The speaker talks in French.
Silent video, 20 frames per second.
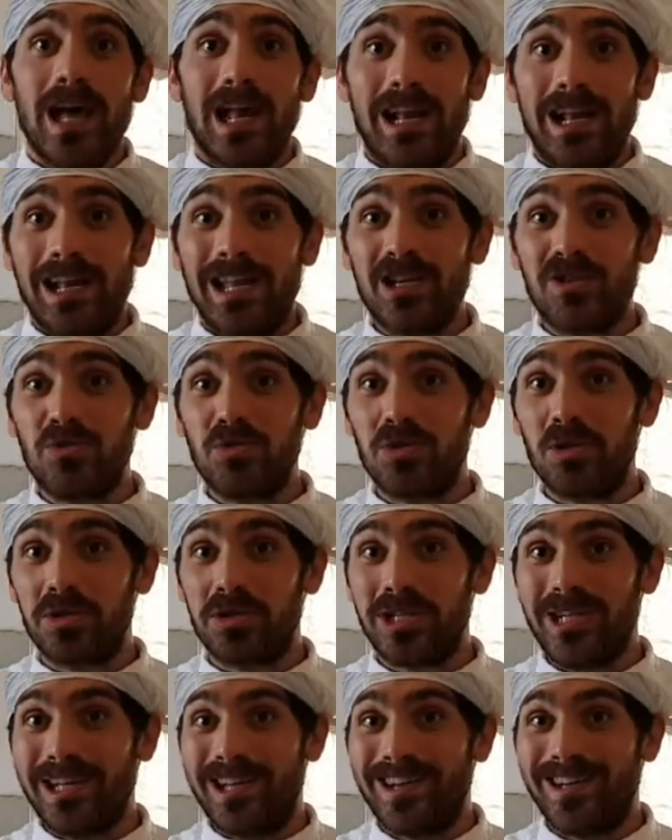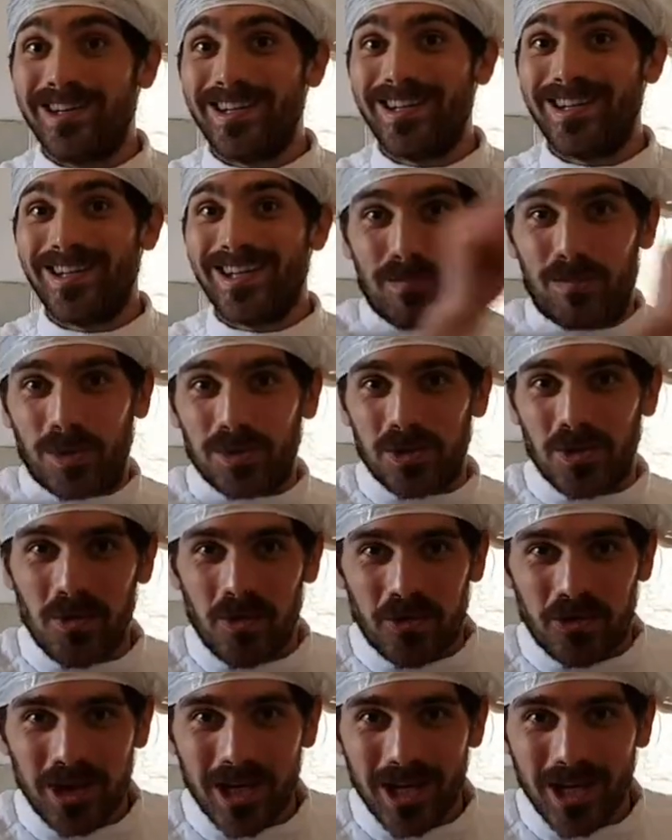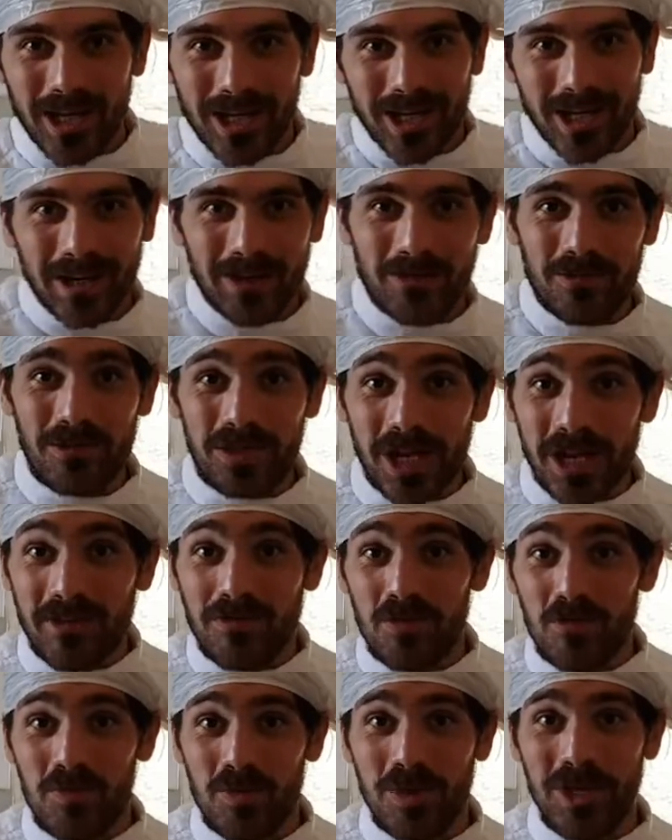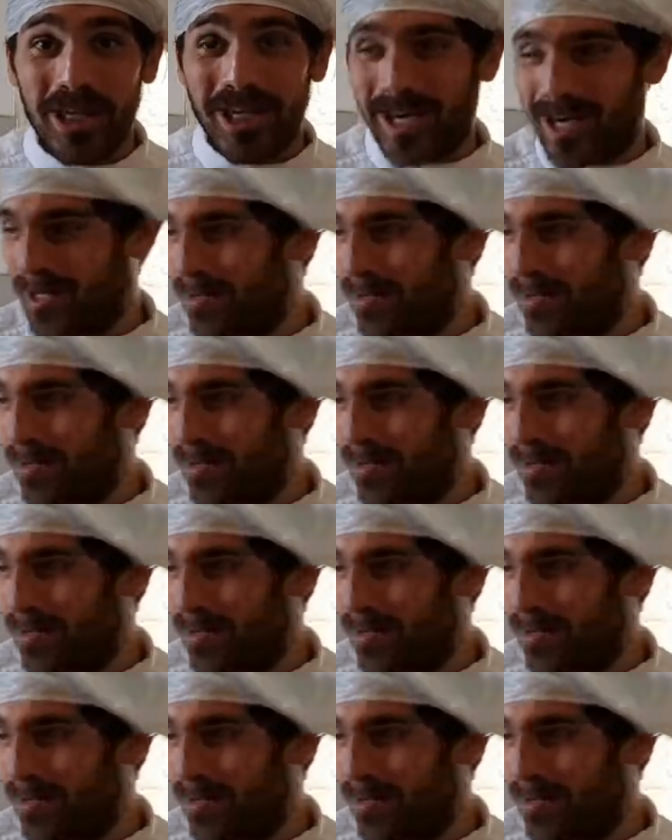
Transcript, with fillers: Les ustensiles. Pour ce faire, vous allez vous munir